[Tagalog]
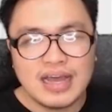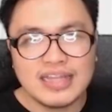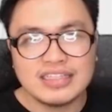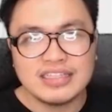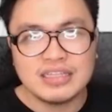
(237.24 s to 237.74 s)
at
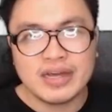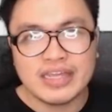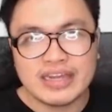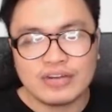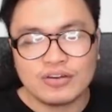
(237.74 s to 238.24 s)
hindi
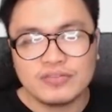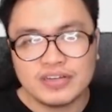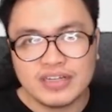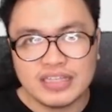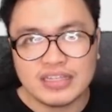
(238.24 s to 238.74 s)
mangyayari
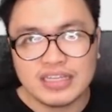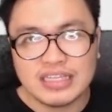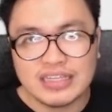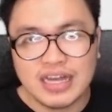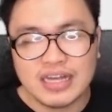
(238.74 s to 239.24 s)
overnight,
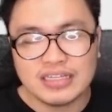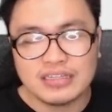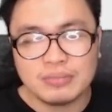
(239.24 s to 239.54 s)
nakikita ka agad ng